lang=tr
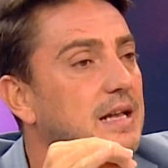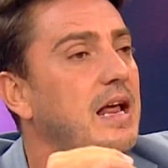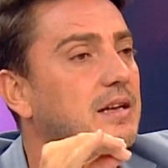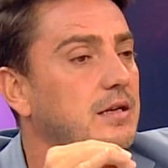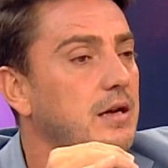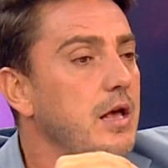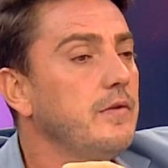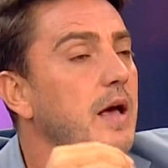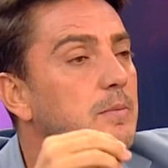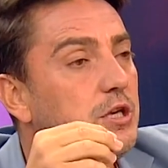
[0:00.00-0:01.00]
Neden değildir?
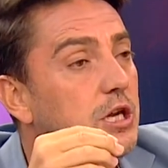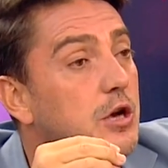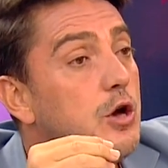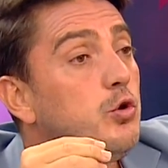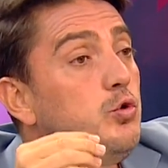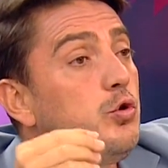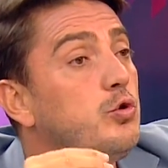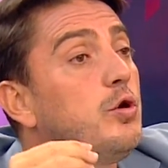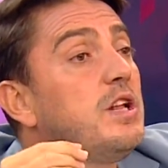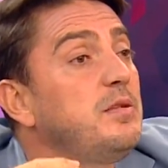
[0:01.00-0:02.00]
Sen bir kere
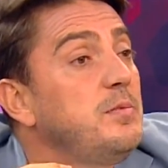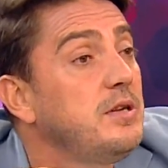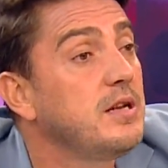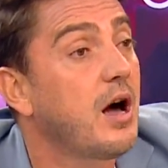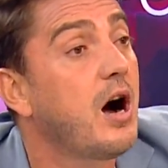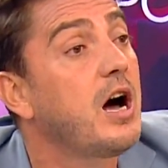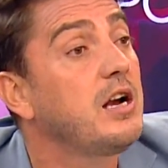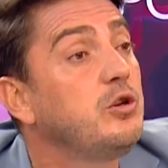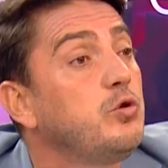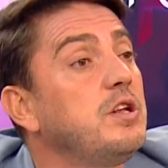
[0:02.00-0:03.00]
yük yönetimindir.
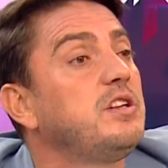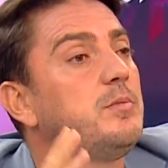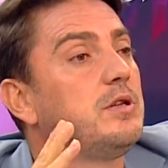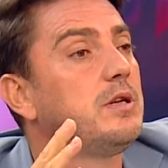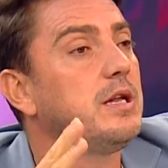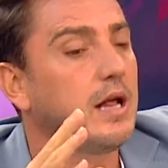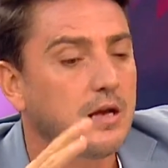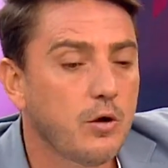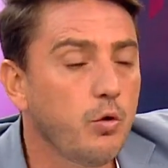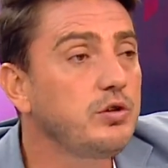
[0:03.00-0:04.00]
Ağırlık yönetimindir.
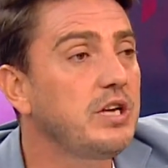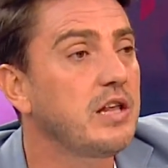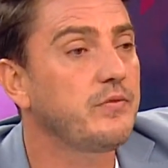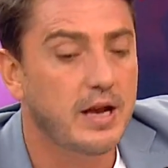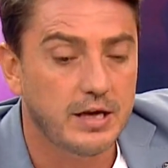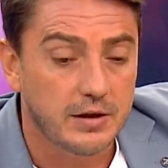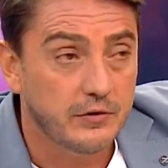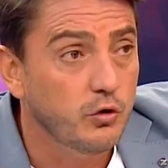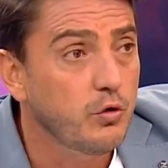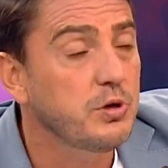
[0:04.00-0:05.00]
Neden? O
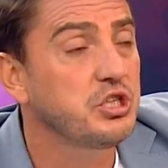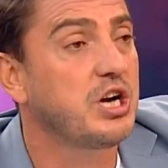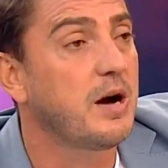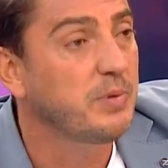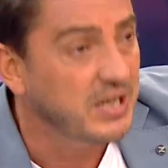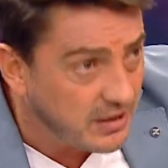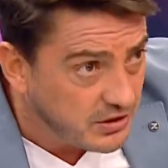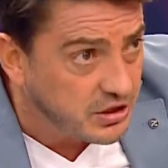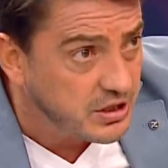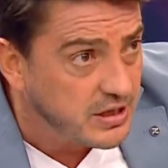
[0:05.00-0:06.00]
transferleri sezon başı kampına
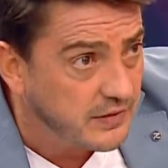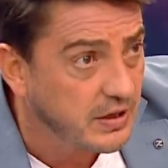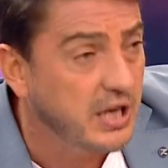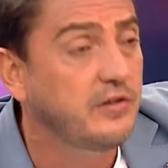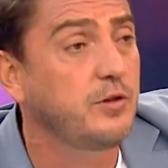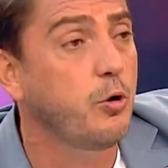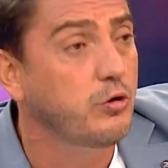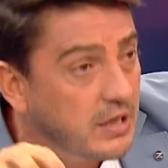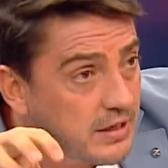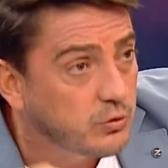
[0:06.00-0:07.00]
yetiştireceksin. Eksik
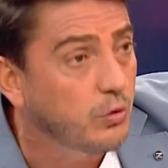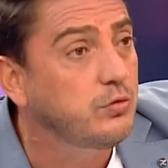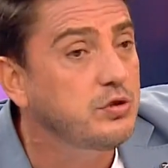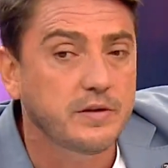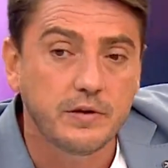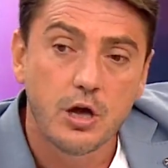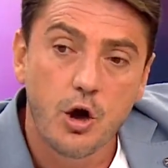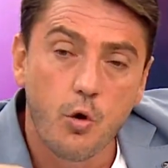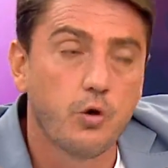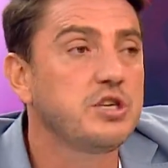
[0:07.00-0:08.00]
bölgeleri dolduracaksın.
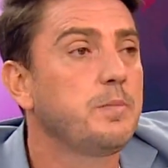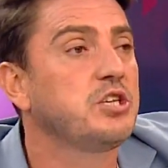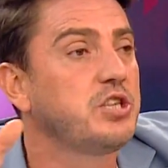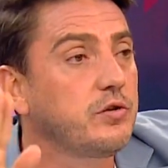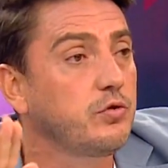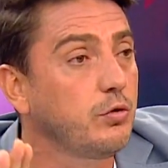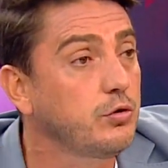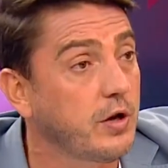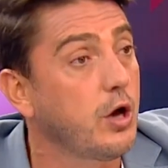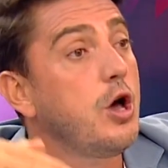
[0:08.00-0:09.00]
O hoca başarısız
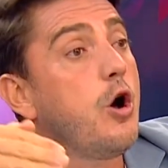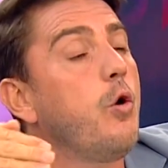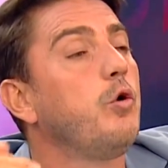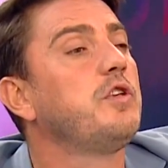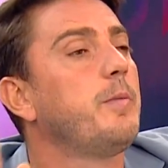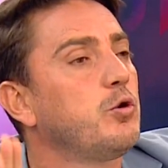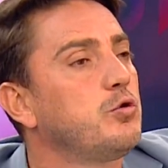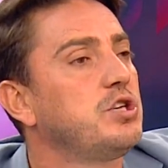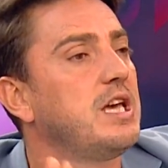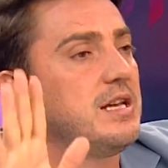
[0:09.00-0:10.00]
olursa o zaman
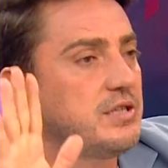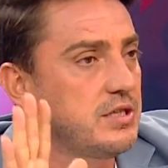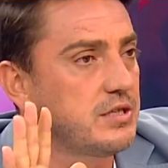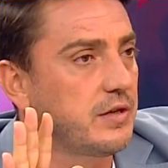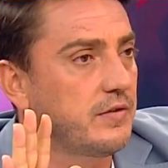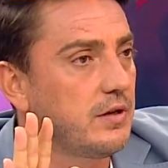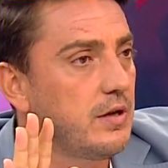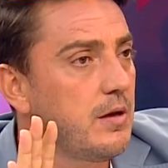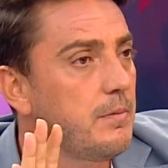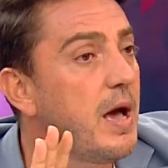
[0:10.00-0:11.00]
hocayı eleştireceksin.